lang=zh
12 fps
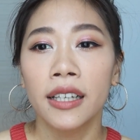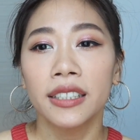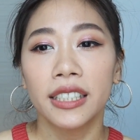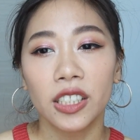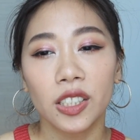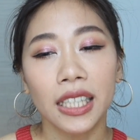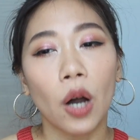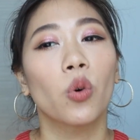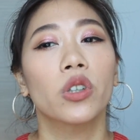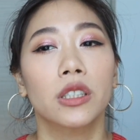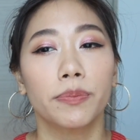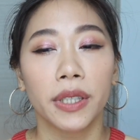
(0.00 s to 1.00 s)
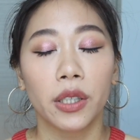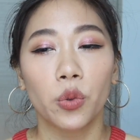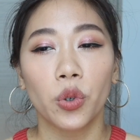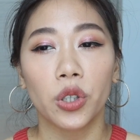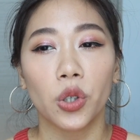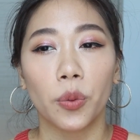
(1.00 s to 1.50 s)
其实到我这边
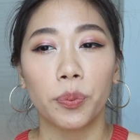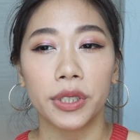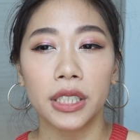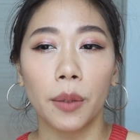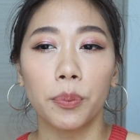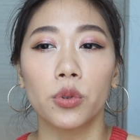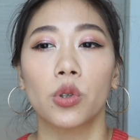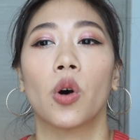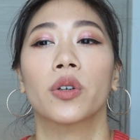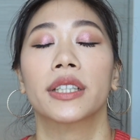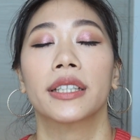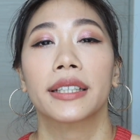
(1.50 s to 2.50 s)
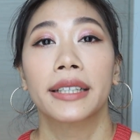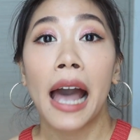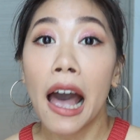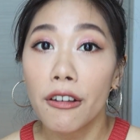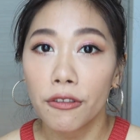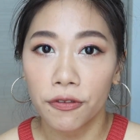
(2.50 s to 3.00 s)
会有比较不同的
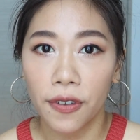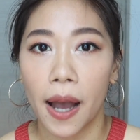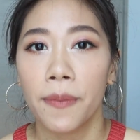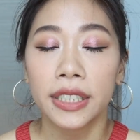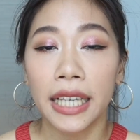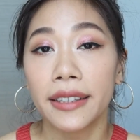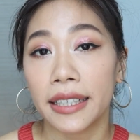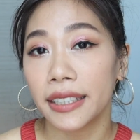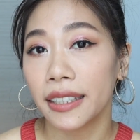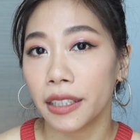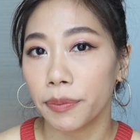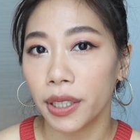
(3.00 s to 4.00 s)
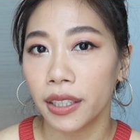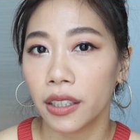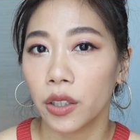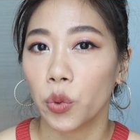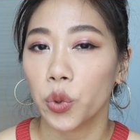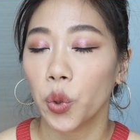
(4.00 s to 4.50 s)
看法，在等一下的影片
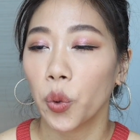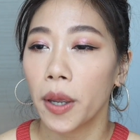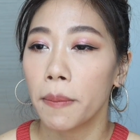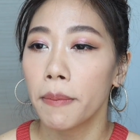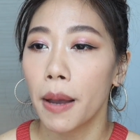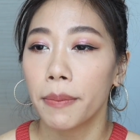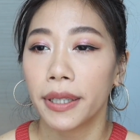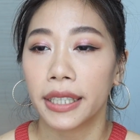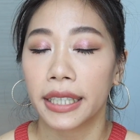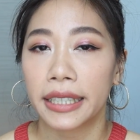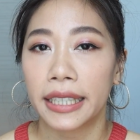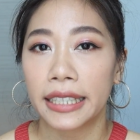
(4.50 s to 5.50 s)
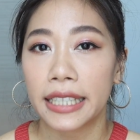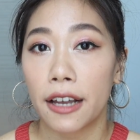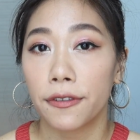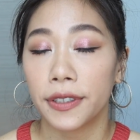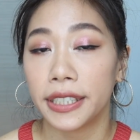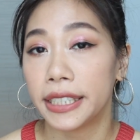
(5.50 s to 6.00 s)
呢，我都会慢慢的跟大
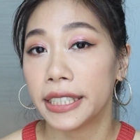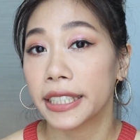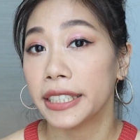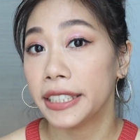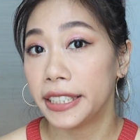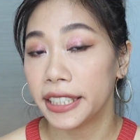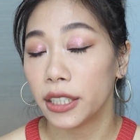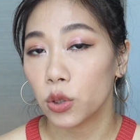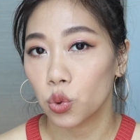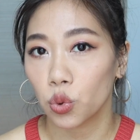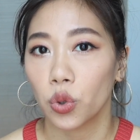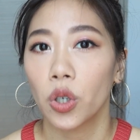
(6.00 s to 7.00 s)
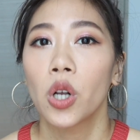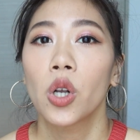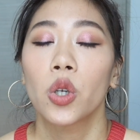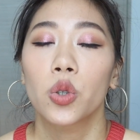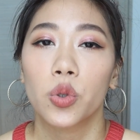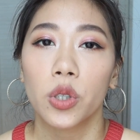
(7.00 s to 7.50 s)
家分析跟解说。
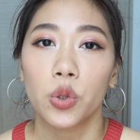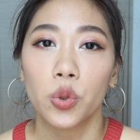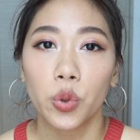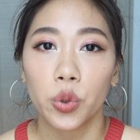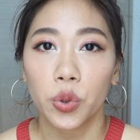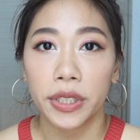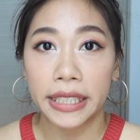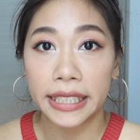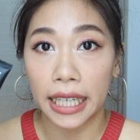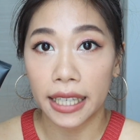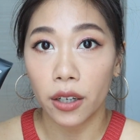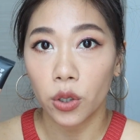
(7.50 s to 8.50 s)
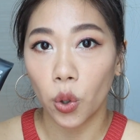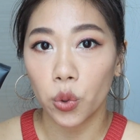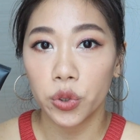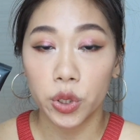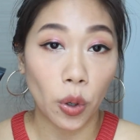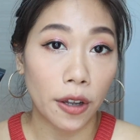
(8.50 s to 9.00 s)
所以如果说你想要购
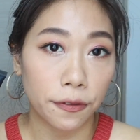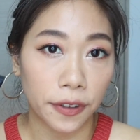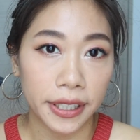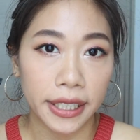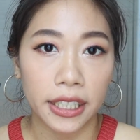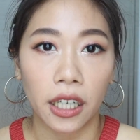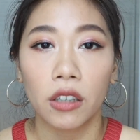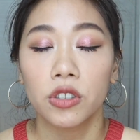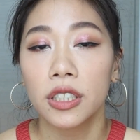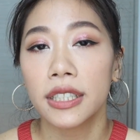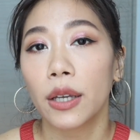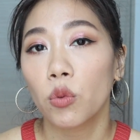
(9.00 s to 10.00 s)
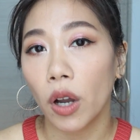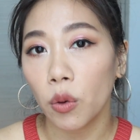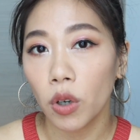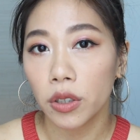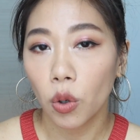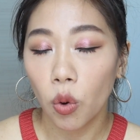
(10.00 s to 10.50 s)
入这款粉底，然后正在
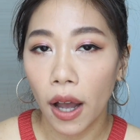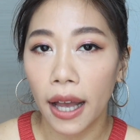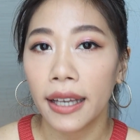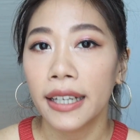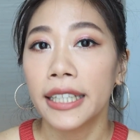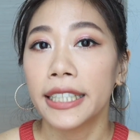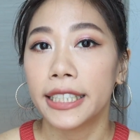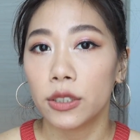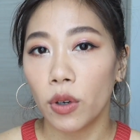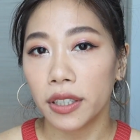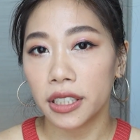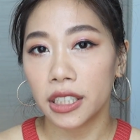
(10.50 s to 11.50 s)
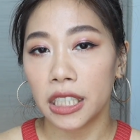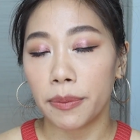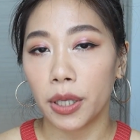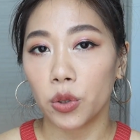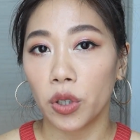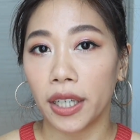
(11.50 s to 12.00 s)
观望的话，希望这支影
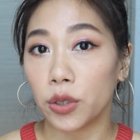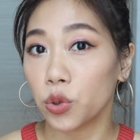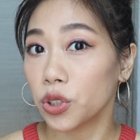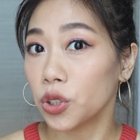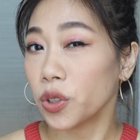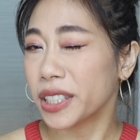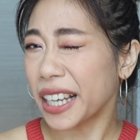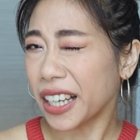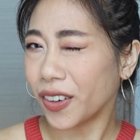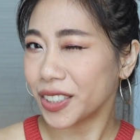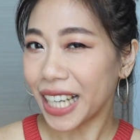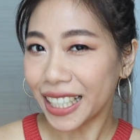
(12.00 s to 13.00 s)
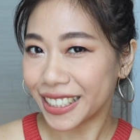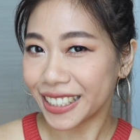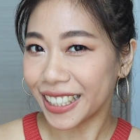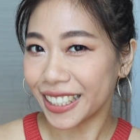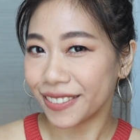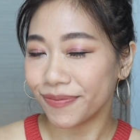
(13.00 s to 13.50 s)
片对你来说是有参考价值
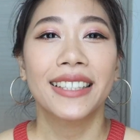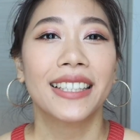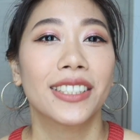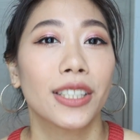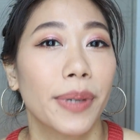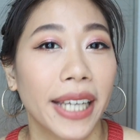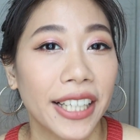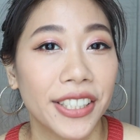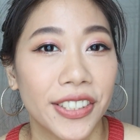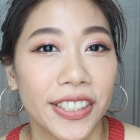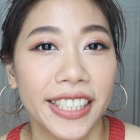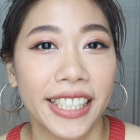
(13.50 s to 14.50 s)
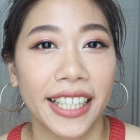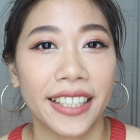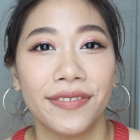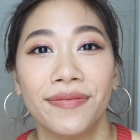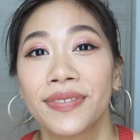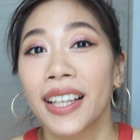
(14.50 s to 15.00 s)
的。在正片开始之
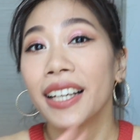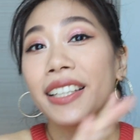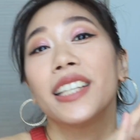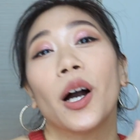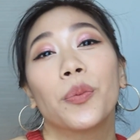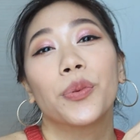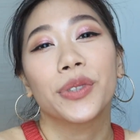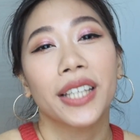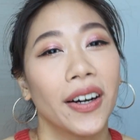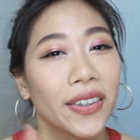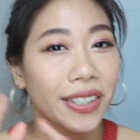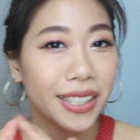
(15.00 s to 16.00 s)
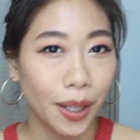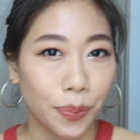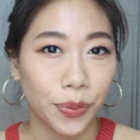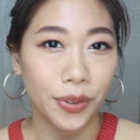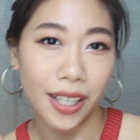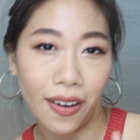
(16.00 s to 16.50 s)
前，要不要要
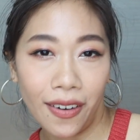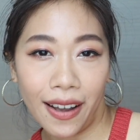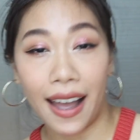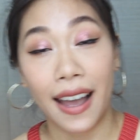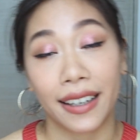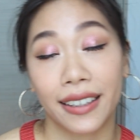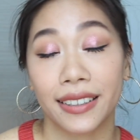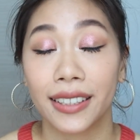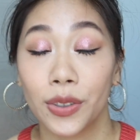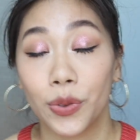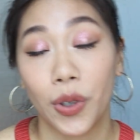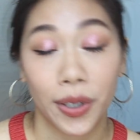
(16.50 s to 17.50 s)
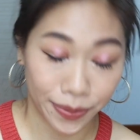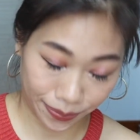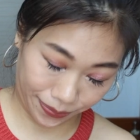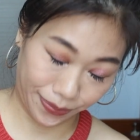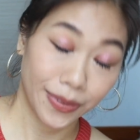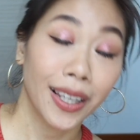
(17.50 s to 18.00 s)
不要按个订阅？
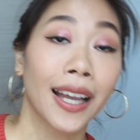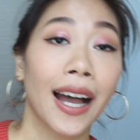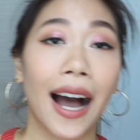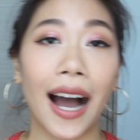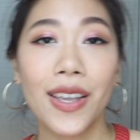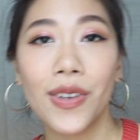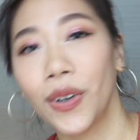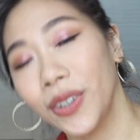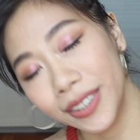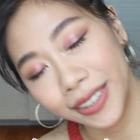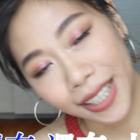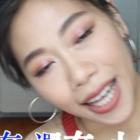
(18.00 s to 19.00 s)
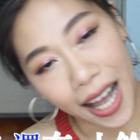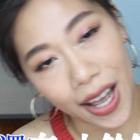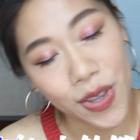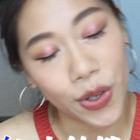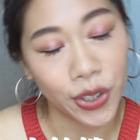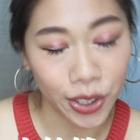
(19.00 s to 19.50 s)
还有
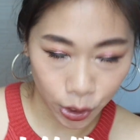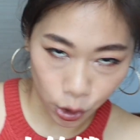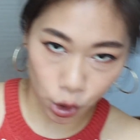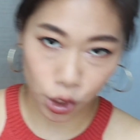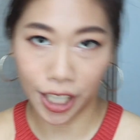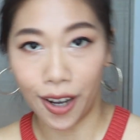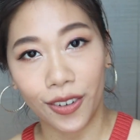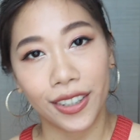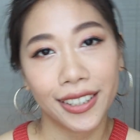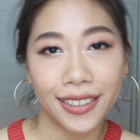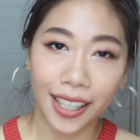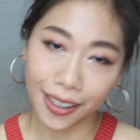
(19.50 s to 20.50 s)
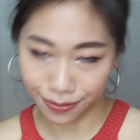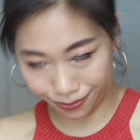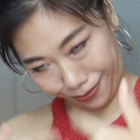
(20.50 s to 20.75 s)
还有小铃铛。